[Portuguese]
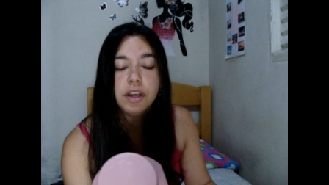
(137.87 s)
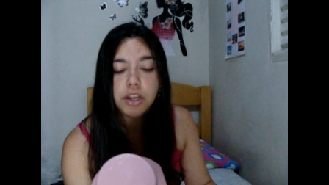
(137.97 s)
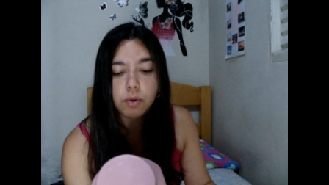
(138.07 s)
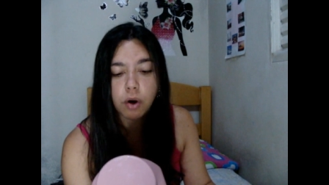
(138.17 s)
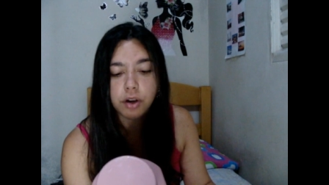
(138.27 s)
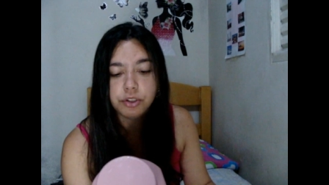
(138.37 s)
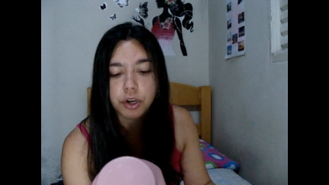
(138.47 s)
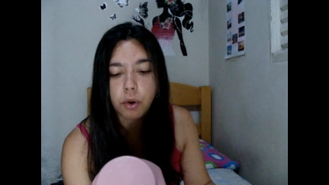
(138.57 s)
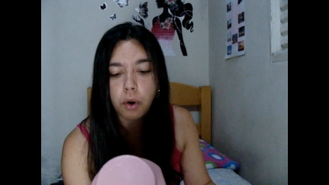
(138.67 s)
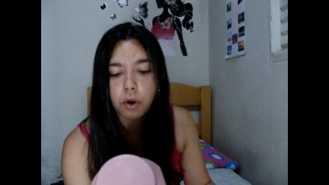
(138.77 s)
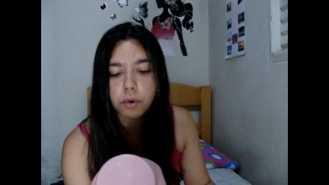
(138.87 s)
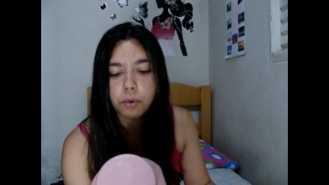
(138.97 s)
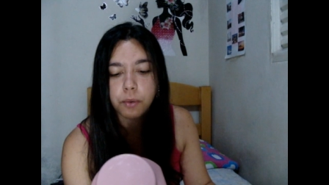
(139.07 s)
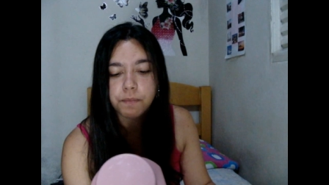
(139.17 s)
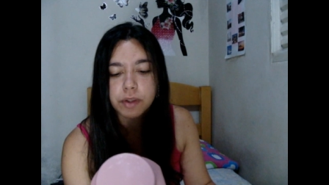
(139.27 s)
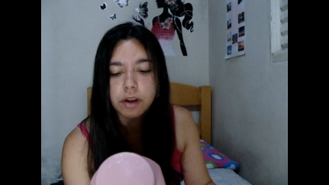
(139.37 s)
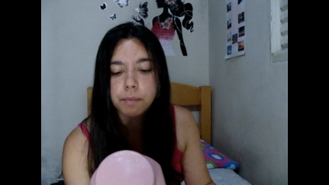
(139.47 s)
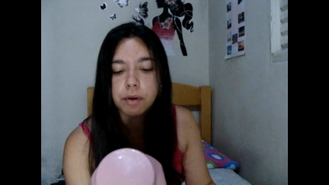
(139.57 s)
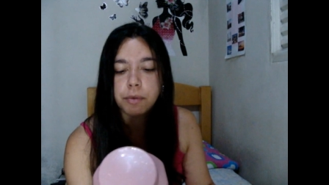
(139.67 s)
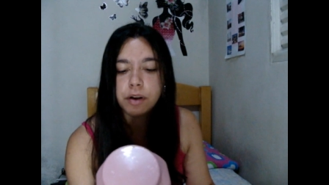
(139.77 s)
E o óleo de coco
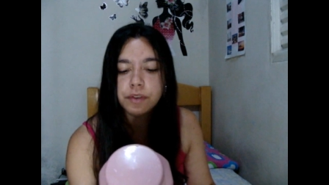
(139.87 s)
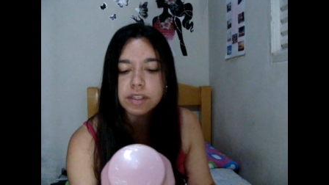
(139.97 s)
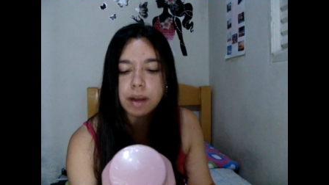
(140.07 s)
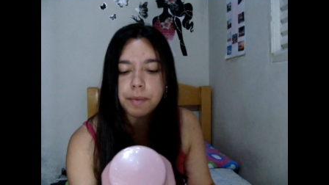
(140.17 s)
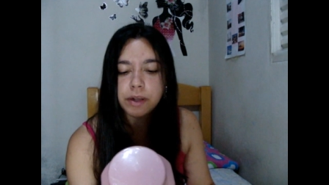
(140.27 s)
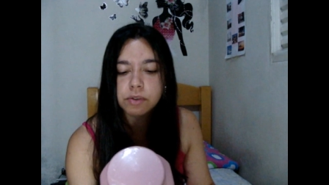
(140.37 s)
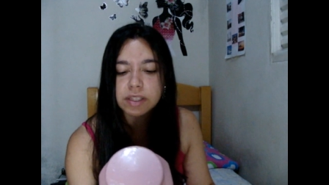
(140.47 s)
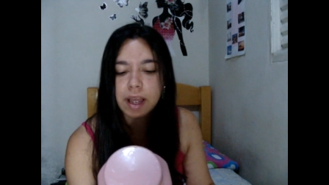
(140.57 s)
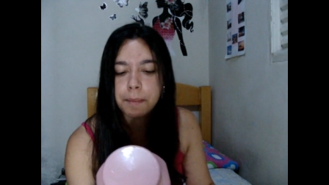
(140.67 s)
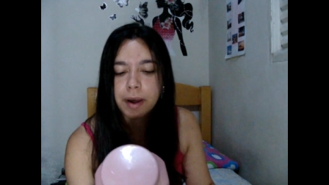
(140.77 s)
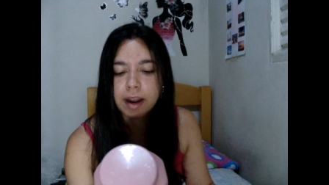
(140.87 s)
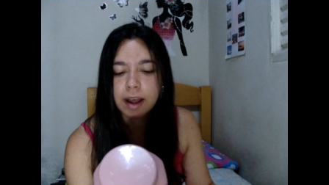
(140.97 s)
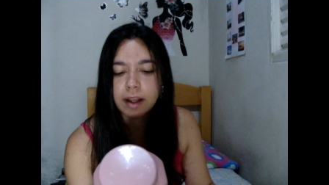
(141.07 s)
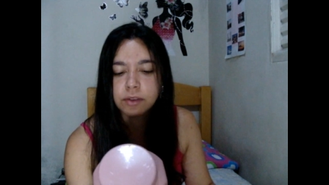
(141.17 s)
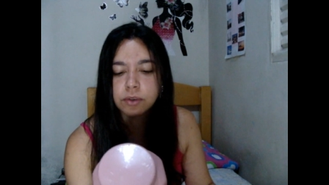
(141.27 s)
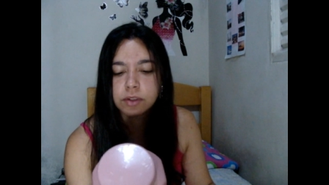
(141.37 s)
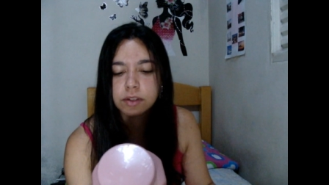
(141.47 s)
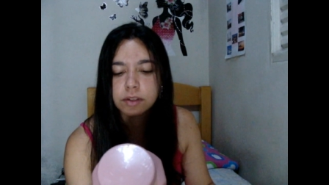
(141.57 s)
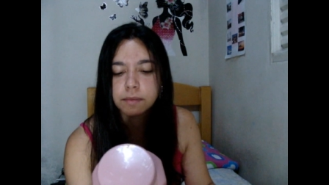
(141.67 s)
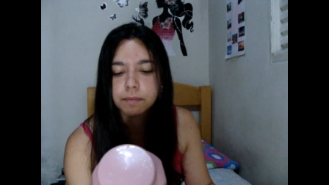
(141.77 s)
promove os cabelos
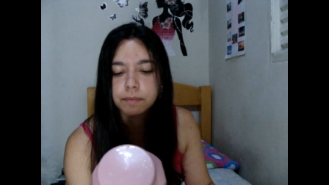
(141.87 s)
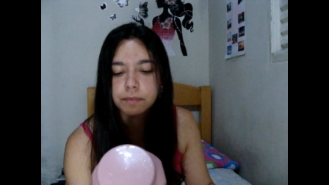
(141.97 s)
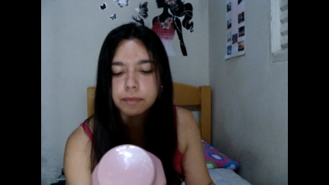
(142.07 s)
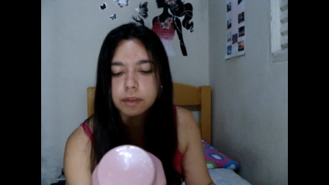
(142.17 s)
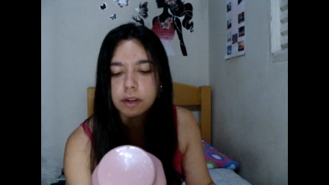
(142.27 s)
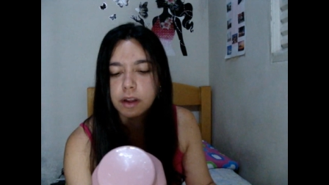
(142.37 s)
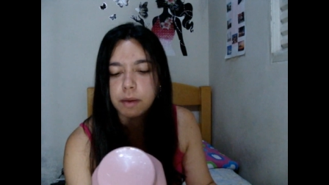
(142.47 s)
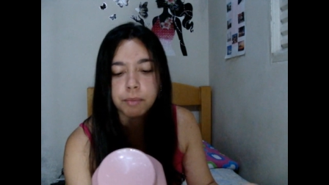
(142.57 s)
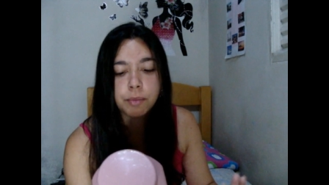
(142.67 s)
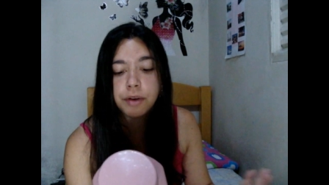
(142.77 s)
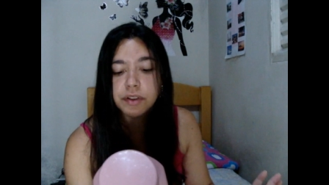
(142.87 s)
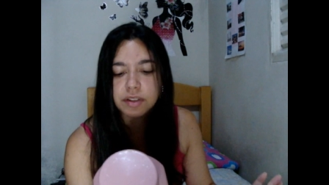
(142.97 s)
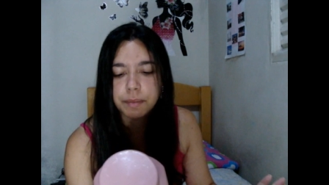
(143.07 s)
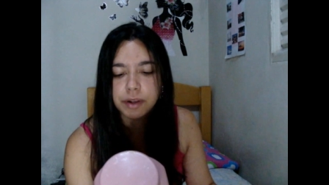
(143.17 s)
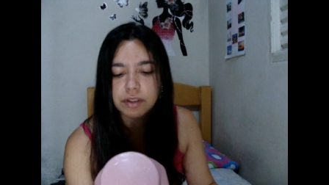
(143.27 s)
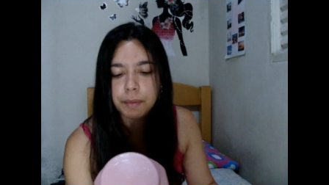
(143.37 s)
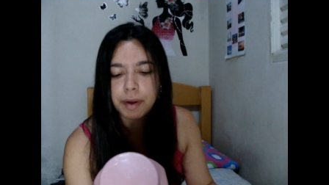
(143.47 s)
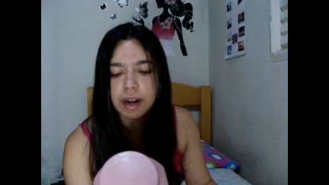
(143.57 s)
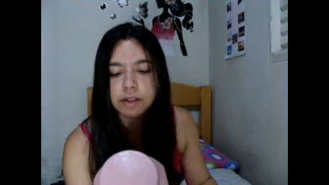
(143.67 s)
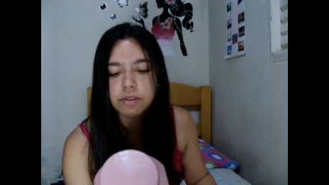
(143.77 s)
reparados Promove aos cabelos
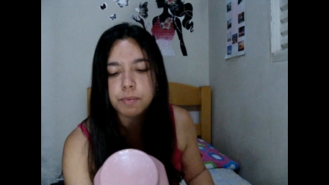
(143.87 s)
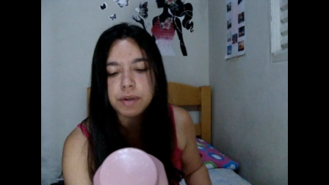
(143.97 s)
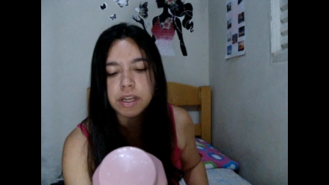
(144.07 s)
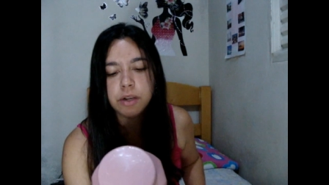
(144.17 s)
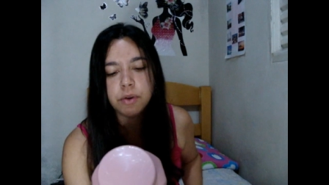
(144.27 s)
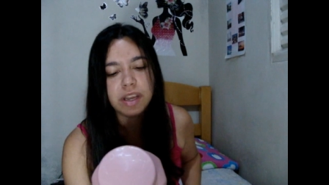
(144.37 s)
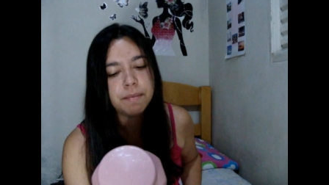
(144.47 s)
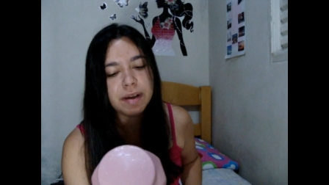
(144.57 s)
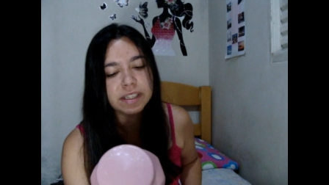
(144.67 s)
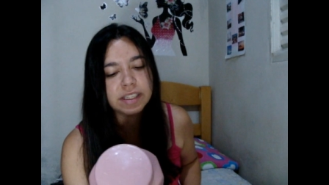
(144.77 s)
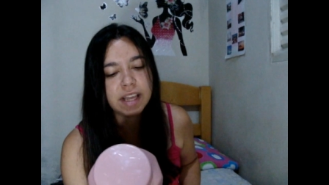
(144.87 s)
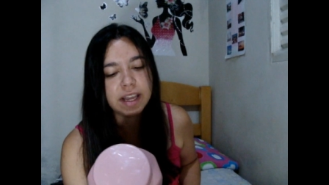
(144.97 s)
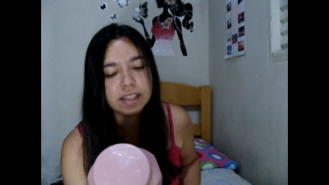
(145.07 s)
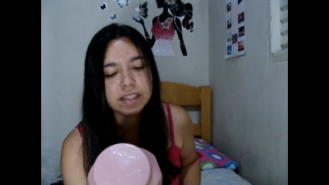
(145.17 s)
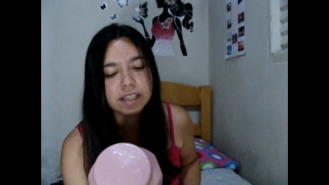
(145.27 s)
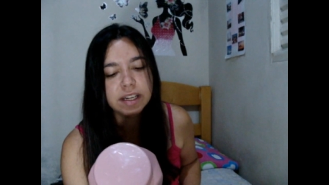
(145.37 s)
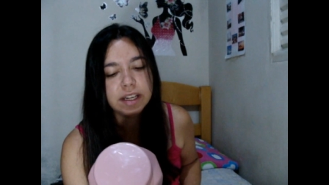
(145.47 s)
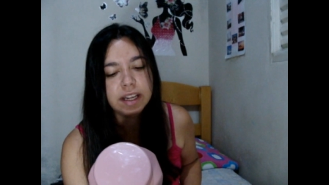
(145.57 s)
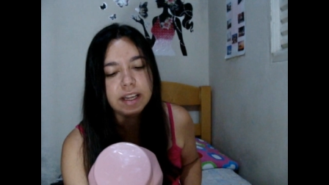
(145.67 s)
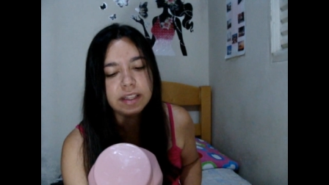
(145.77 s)
reparados brilho e maciez,
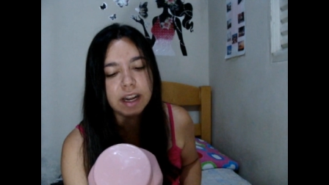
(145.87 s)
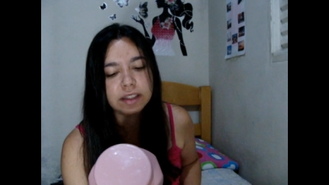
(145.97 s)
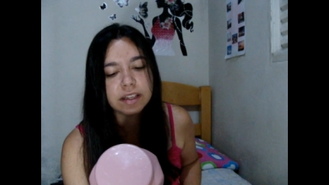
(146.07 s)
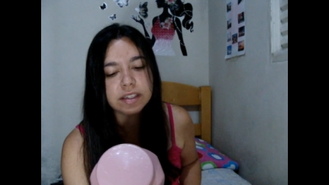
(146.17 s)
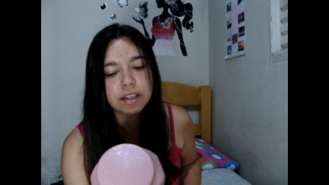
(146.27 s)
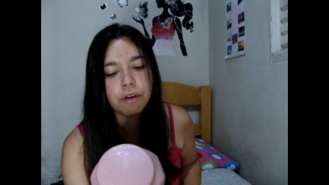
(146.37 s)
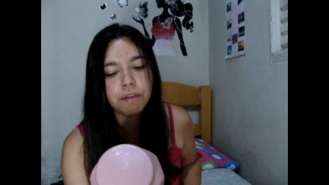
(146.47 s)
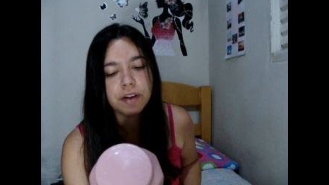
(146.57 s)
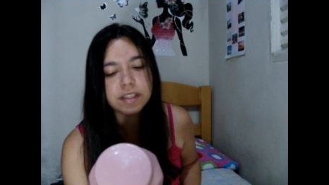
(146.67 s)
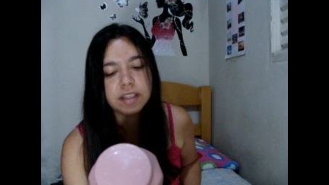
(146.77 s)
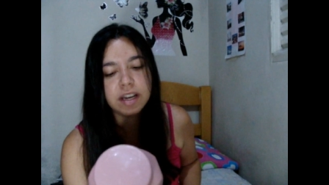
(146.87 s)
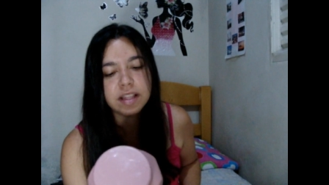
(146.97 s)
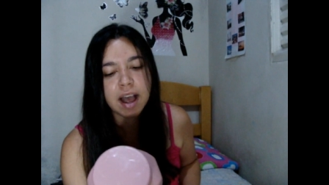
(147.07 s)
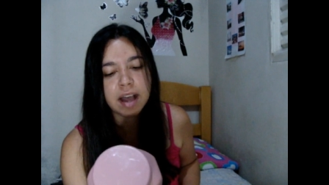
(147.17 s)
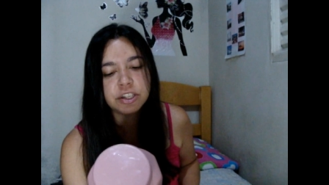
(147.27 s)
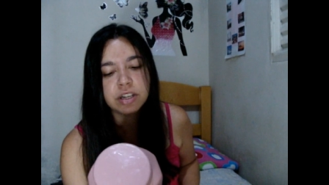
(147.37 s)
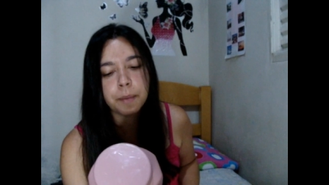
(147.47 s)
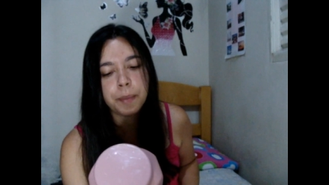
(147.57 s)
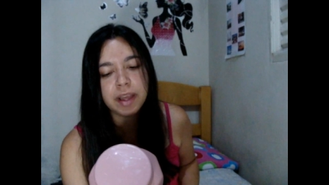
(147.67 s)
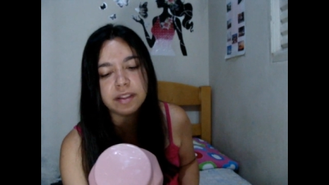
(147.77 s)
hidratação, facilidade
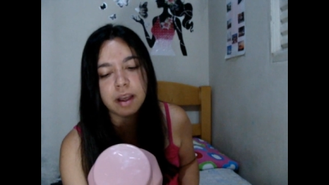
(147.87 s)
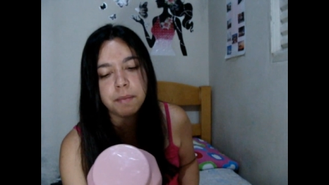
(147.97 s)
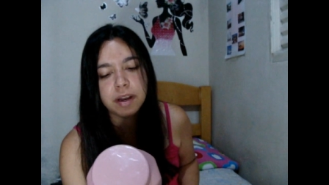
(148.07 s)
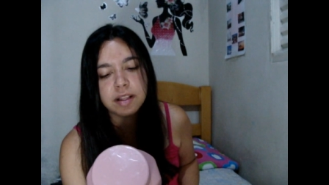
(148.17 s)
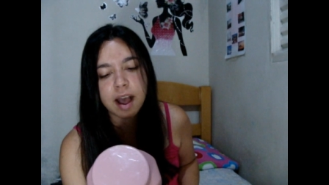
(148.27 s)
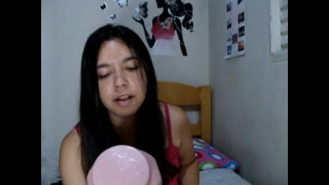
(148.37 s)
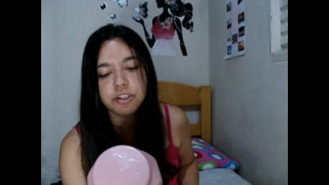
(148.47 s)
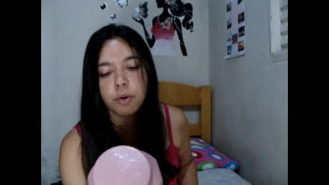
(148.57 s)
na penteabilidade.